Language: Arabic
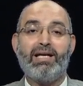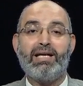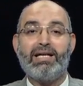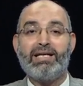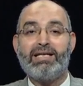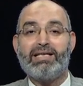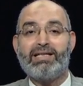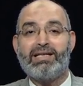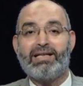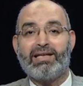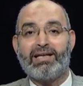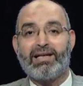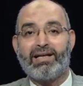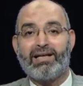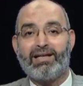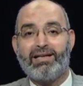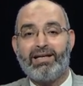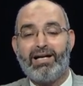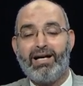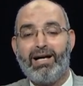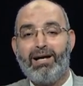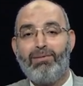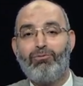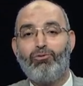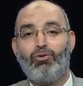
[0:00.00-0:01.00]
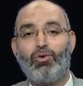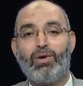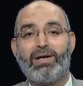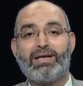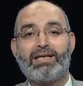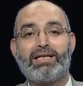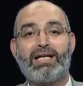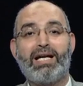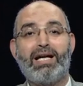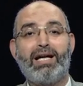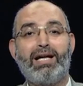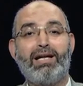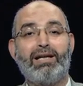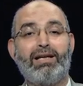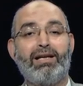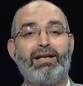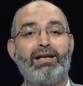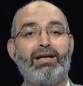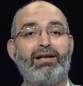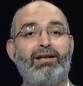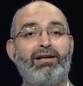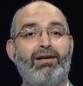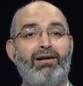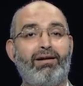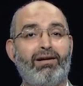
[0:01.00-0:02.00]
استخدام وسائل
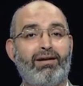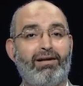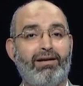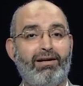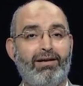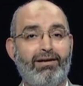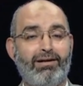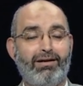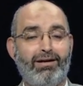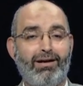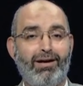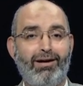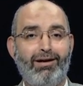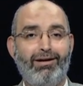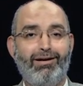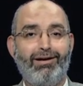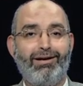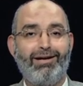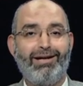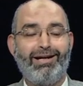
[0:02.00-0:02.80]
علاجية